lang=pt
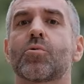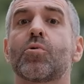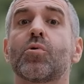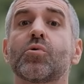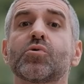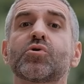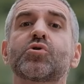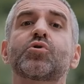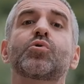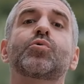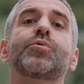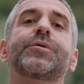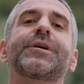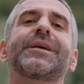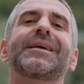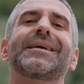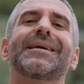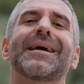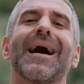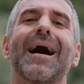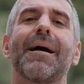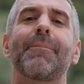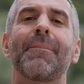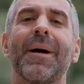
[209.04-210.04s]

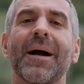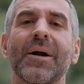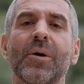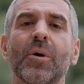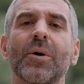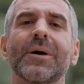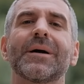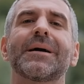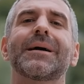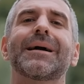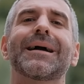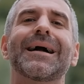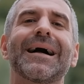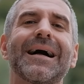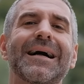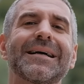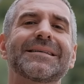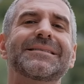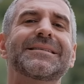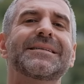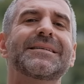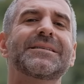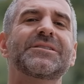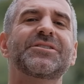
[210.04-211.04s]
construí a maior
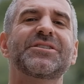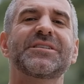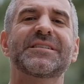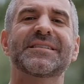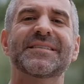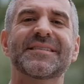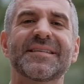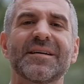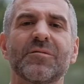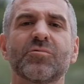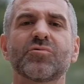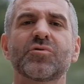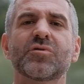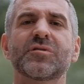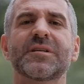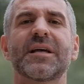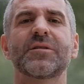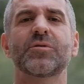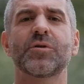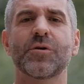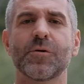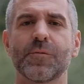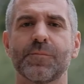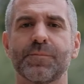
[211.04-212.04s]
casa de São
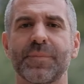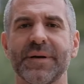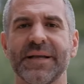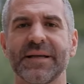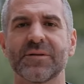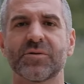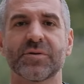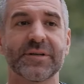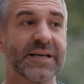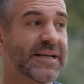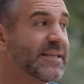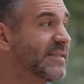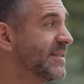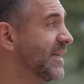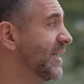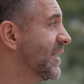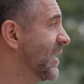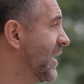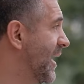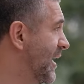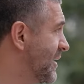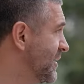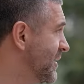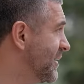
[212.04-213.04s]
José do Rio Preto, que é essa
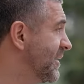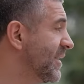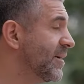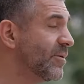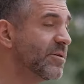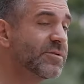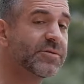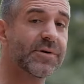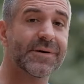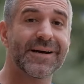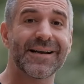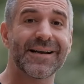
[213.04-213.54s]
casa aqui que eu estou